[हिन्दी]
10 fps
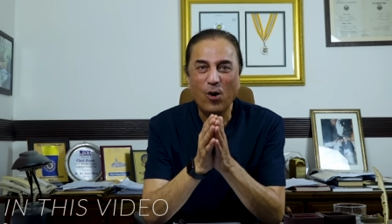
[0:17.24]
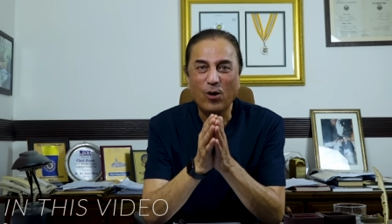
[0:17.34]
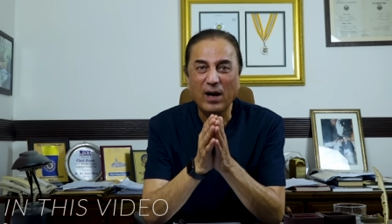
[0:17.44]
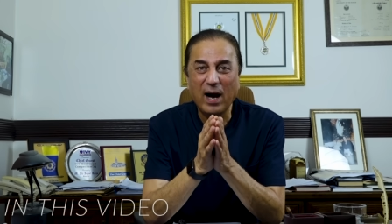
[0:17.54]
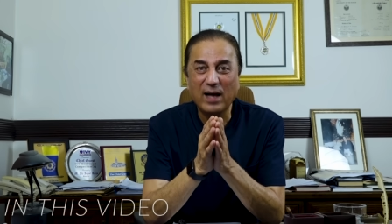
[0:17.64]

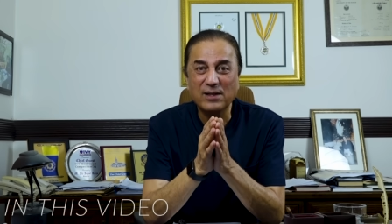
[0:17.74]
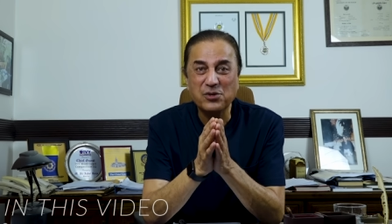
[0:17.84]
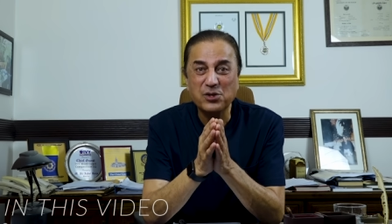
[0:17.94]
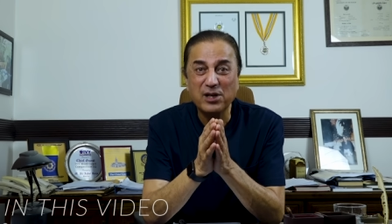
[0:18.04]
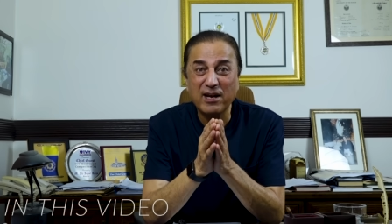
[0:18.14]
और काज
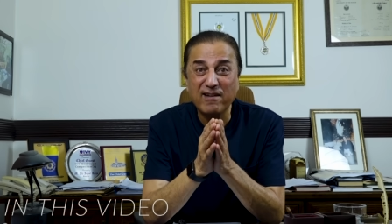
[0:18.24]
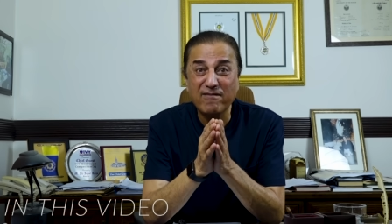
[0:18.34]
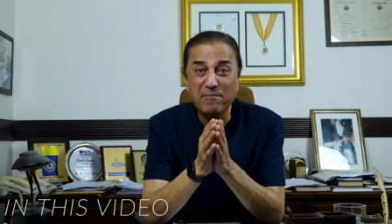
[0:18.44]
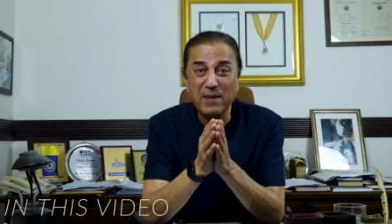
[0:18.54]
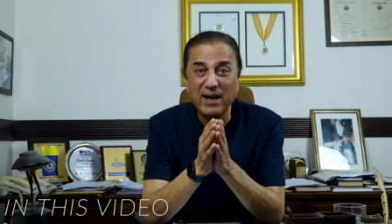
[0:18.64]

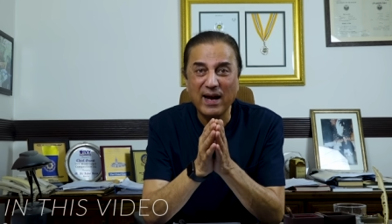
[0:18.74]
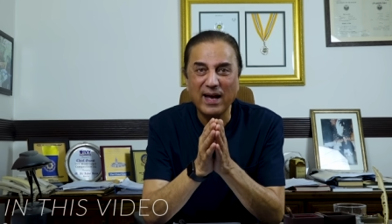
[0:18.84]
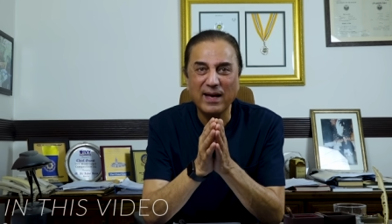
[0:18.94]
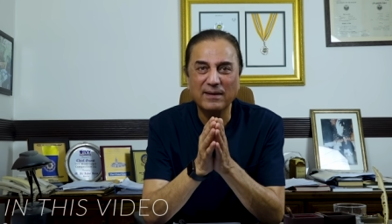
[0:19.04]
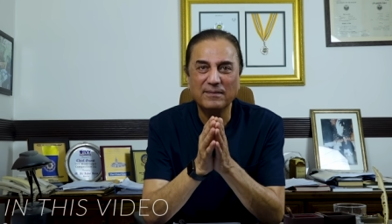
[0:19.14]
शरीफ में रहे